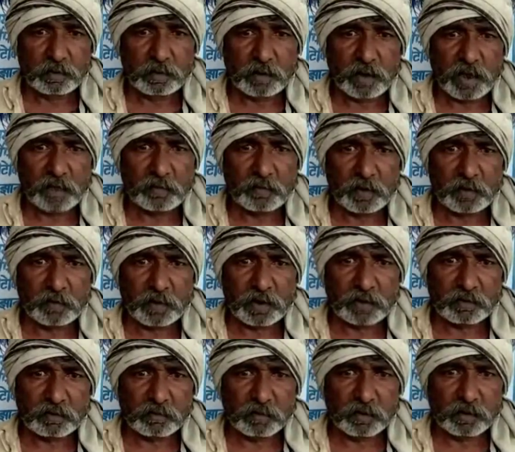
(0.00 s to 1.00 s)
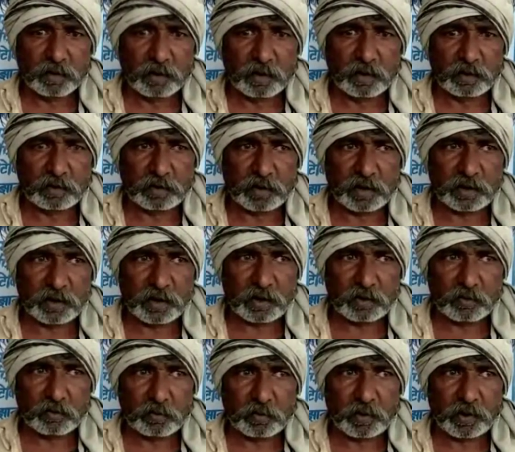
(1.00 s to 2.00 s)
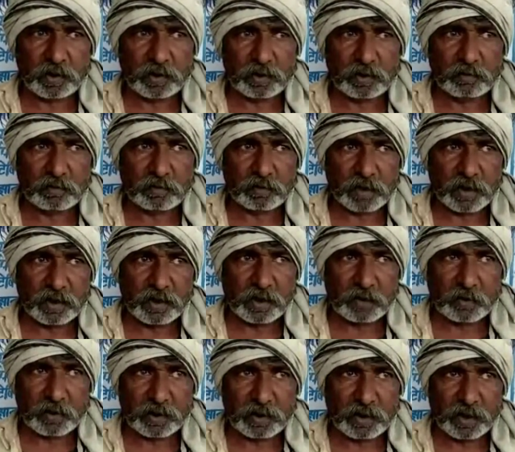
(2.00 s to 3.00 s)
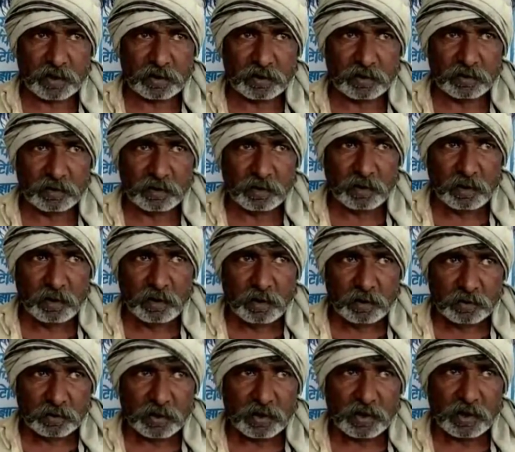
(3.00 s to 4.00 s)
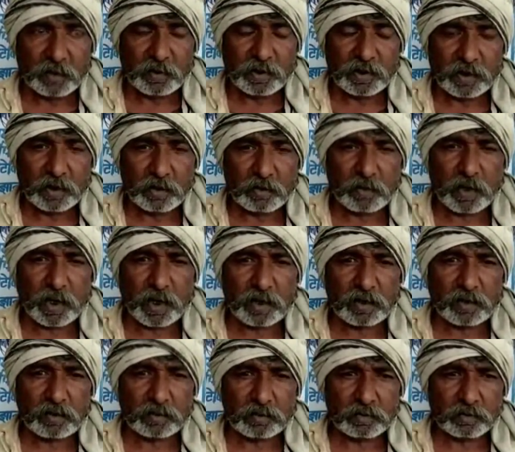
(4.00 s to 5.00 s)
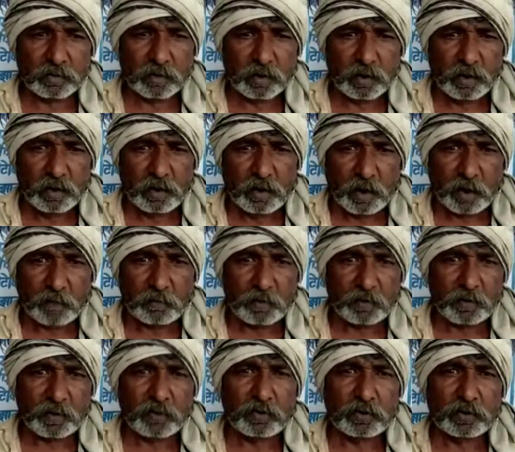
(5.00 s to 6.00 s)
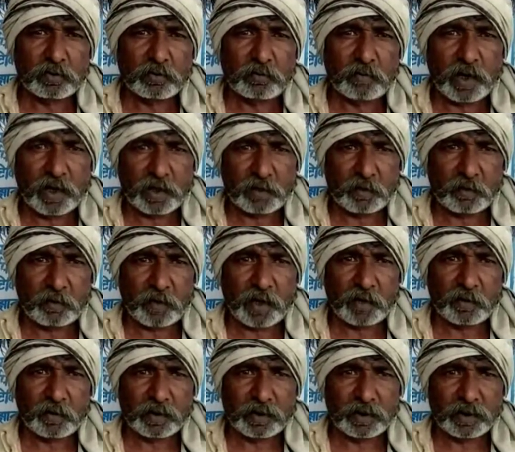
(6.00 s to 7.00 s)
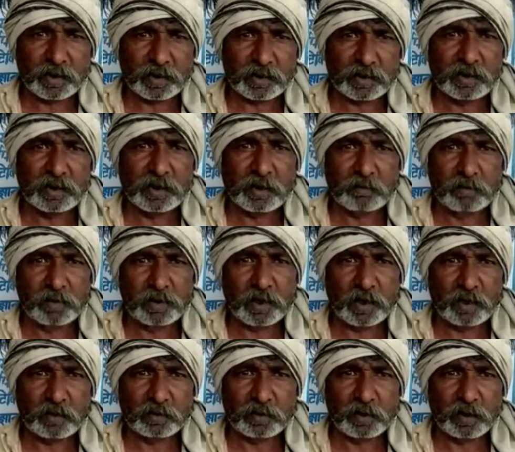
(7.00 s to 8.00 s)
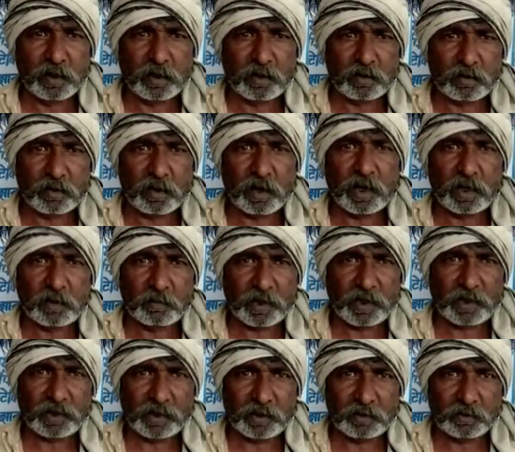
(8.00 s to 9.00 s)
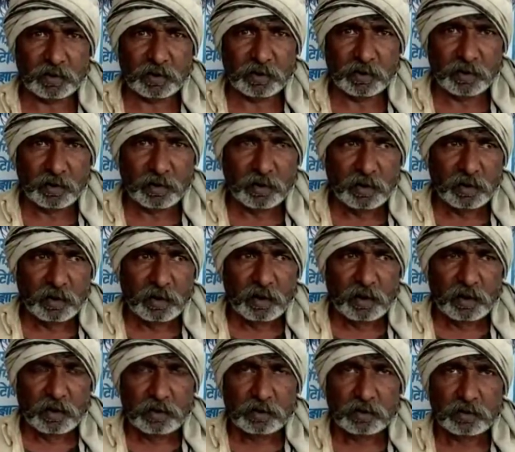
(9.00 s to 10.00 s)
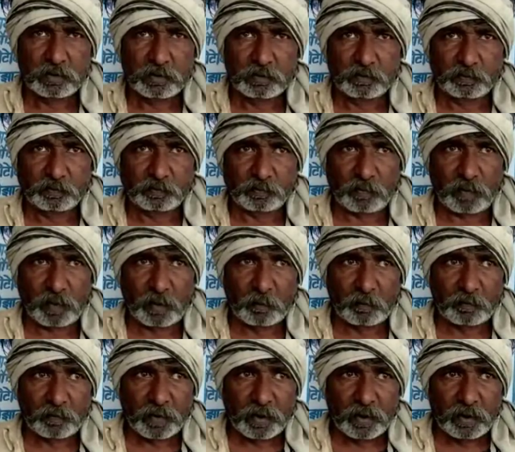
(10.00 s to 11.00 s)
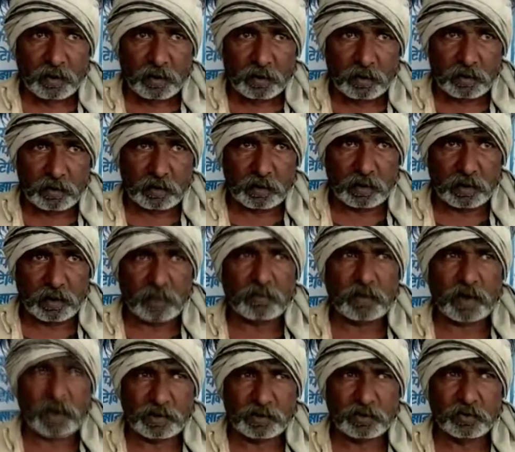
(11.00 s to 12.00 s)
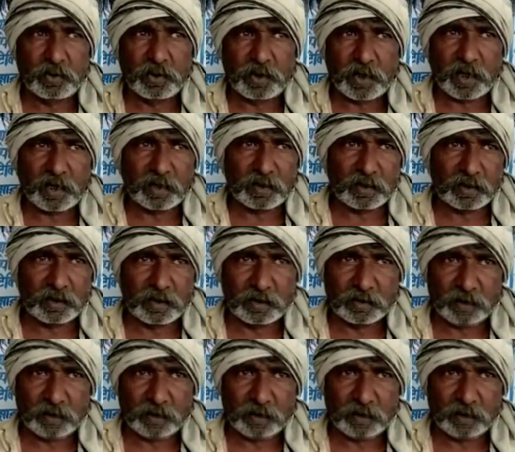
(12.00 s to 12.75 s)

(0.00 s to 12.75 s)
गर्मी में झंझट हो गई थी संजय भज्जा संजय भज्जा हम मार दो तू फिर लूच को बाहर में मार भी करते जब भी आती गाँव हमारे में रहते हम अनसुनी कर दी थी